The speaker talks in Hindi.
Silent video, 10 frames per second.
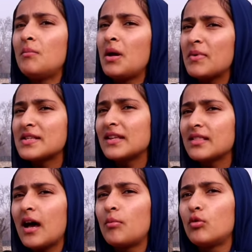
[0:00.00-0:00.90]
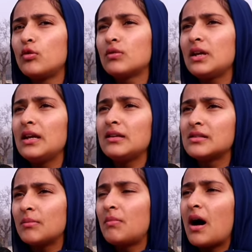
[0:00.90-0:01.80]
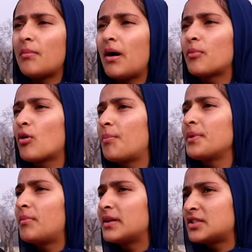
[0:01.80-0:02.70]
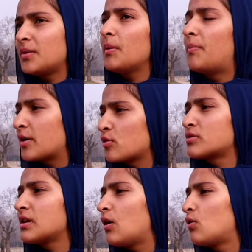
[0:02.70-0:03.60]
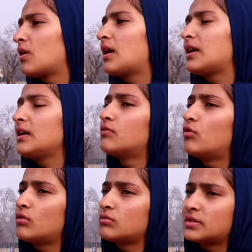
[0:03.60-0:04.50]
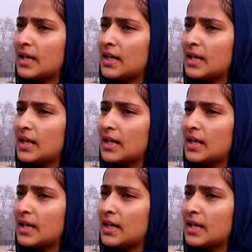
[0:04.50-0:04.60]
मैं बस इतना बोलूँगी जब माँ बाप को अपने बच्चे पे भरोसा होगा कि वो